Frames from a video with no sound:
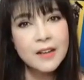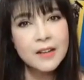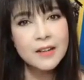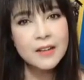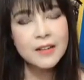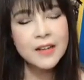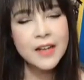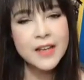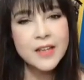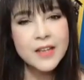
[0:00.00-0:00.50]

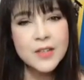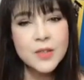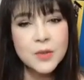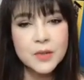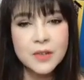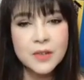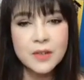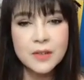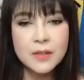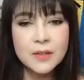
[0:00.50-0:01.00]
ในที่สุด
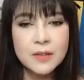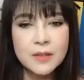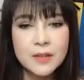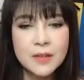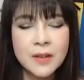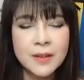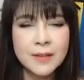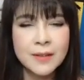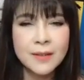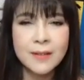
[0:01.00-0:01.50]
ก็คือ
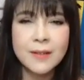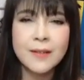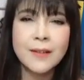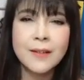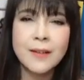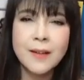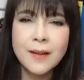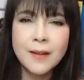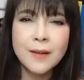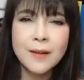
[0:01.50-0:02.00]

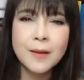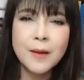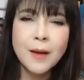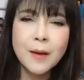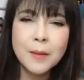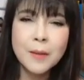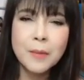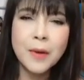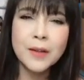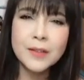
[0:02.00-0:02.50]

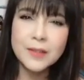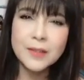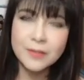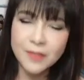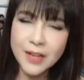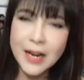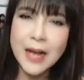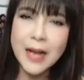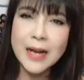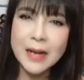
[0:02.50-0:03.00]
พอถึงเว
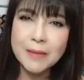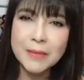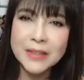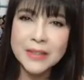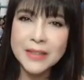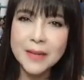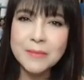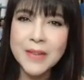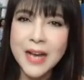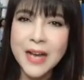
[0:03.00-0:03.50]
ลากลับมา
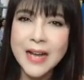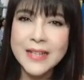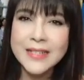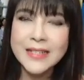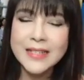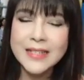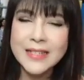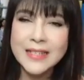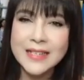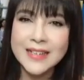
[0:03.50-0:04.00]
ทำงานจ
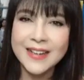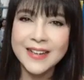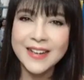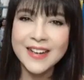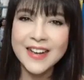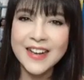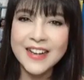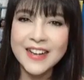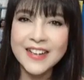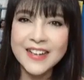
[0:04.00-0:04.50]
ริงๆอะ
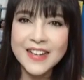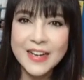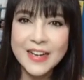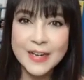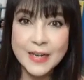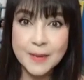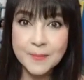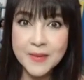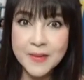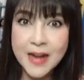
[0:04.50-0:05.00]
ค่ะ
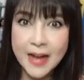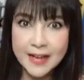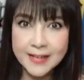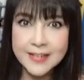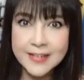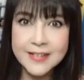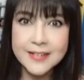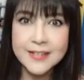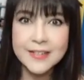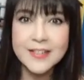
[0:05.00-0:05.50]
น้ำหนัก
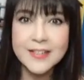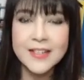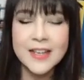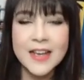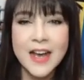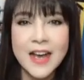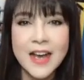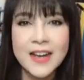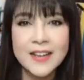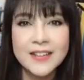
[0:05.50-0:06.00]
เกินสิ
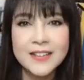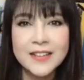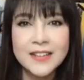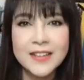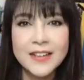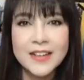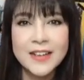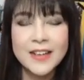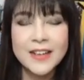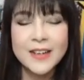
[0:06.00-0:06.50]
คะ
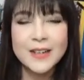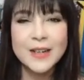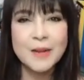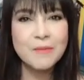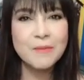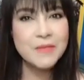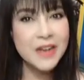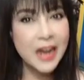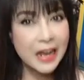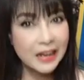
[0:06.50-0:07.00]

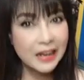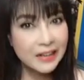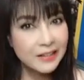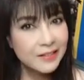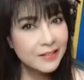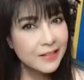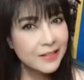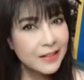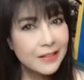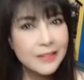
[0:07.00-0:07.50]
น้ำหนัก
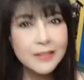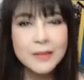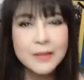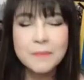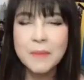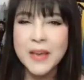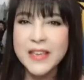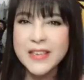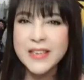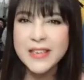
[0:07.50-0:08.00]
เกินไป
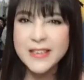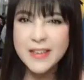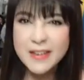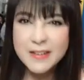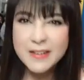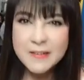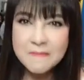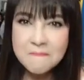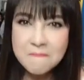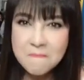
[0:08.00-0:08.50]
เยอะ
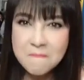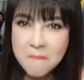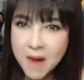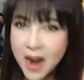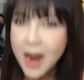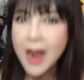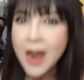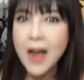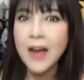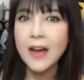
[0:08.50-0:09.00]

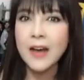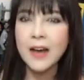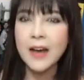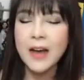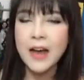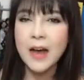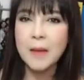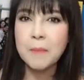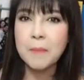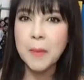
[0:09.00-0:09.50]
มากอะ
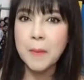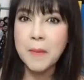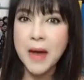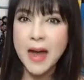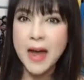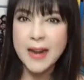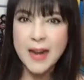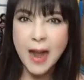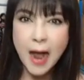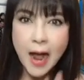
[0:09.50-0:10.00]
ค่ะ ประมาณ
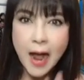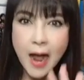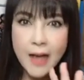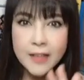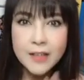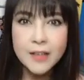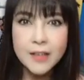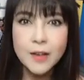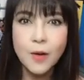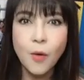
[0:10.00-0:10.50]
5
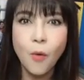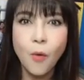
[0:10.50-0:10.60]
กิโล